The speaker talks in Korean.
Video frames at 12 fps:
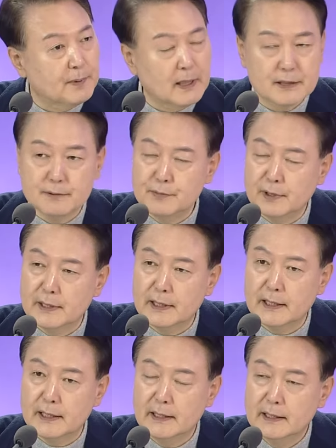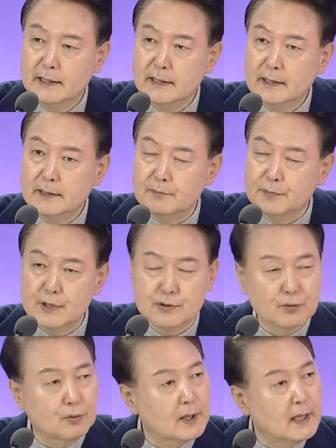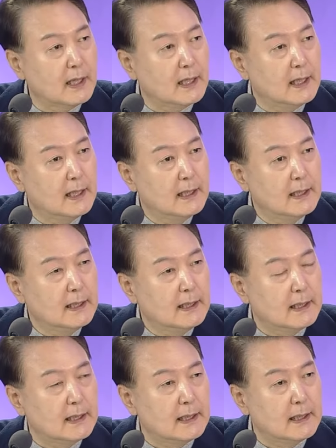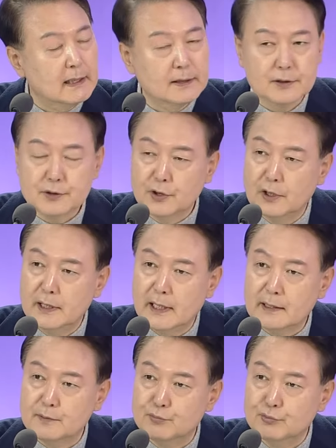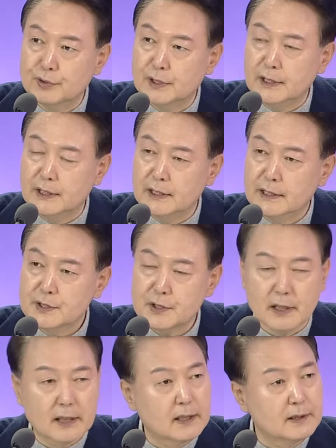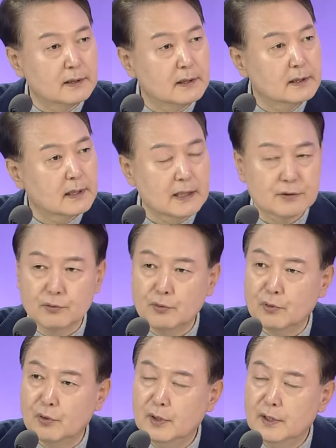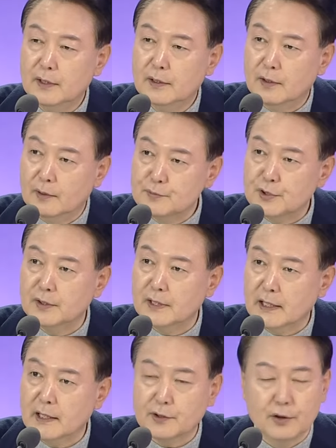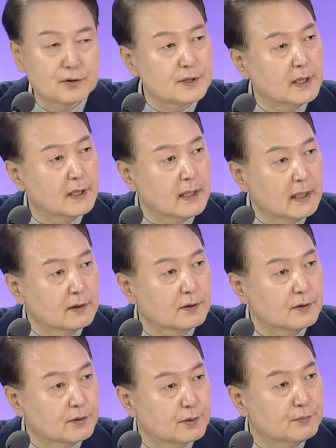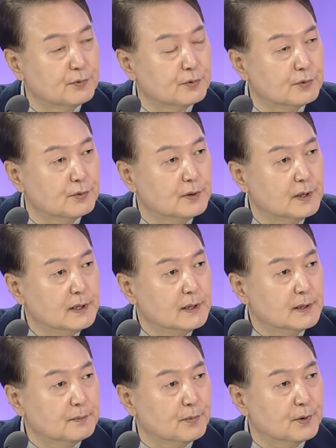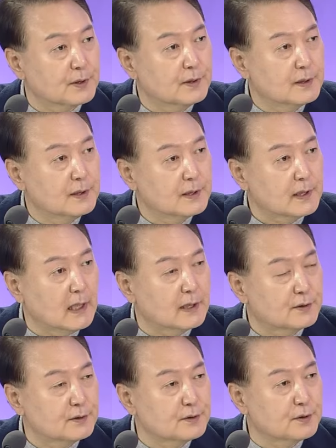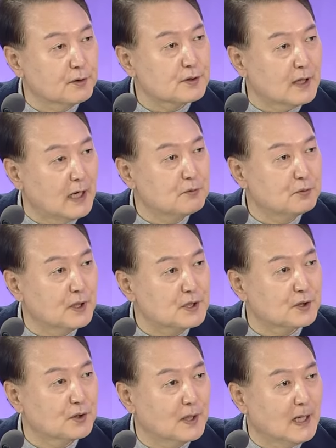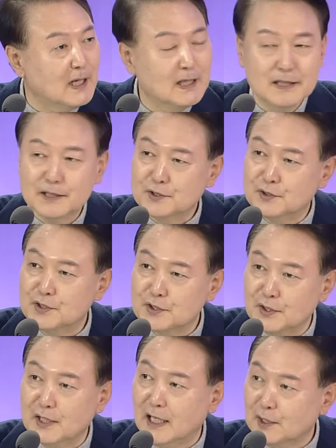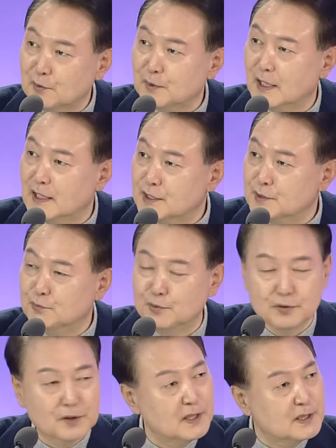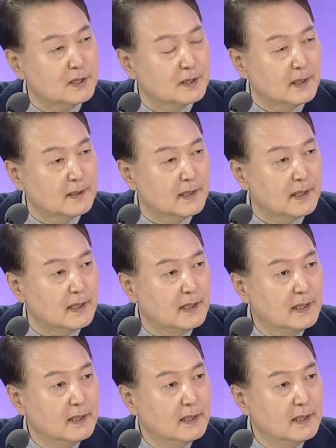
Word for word: 아, 80년대 미소가 아, 이런 전략 무기 체계를 가지고 엄청나게 경쟁한 거를 여러분도 뭐 다 들어서 알고 계시거나 그 시절에 학교 다니신 분도 계실 텐데